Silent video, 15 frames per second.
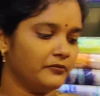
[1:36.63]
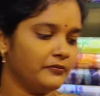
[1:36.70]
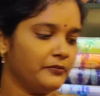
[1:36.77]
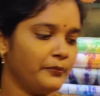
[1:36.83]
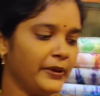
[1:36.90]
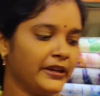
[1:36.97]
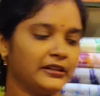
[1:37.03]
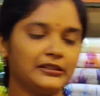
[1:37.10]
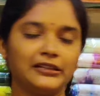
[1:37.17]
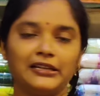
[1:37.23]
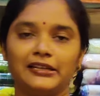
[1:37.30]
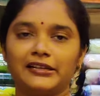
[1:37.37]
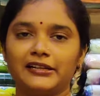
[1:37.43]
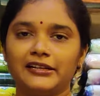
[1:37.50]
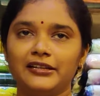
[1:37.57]
పింక్ కలర్
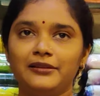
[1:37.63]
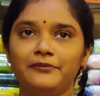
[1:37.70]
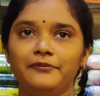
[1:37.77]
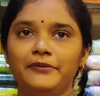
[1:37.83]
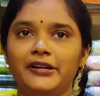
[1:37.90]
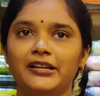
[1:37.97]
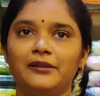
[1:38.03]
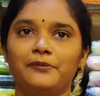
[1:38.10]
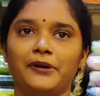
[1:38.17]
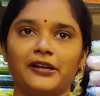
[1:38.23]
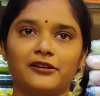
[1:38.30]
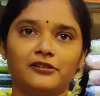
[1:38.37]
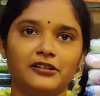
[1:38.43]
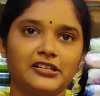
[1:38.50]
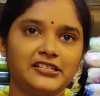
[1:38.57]
అండి మిడిల్
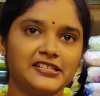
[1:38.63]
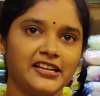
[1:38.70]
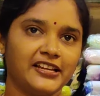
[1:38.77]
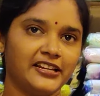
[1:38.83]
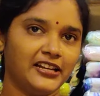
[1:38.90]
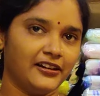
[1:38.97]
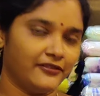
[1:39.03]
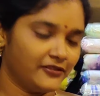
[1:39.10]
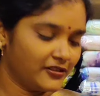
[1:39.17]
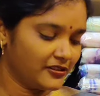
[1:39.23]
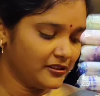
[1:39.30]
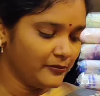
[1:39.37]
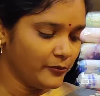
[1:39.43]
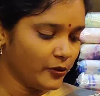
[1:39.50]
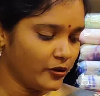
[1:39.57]
పార్ట్లో డిజైన్ ఇలా ఉంటుంది
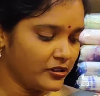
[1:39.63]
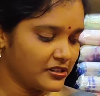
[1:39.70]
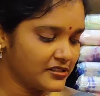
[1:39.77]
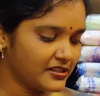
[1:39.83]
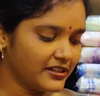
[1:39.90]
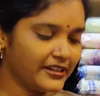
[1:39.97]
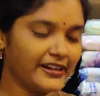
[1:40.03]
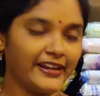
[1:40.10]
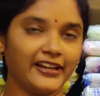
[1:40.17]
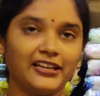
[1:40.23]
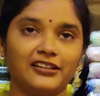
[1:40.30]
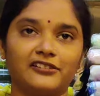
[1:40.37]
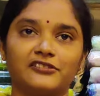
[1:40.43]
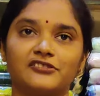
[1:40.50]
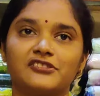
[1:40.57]
బార్డర్స్ గ్రే
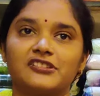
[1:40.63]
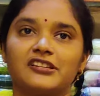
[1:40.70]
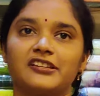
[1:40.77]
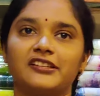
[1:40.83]
కలర్ వచ్చాయి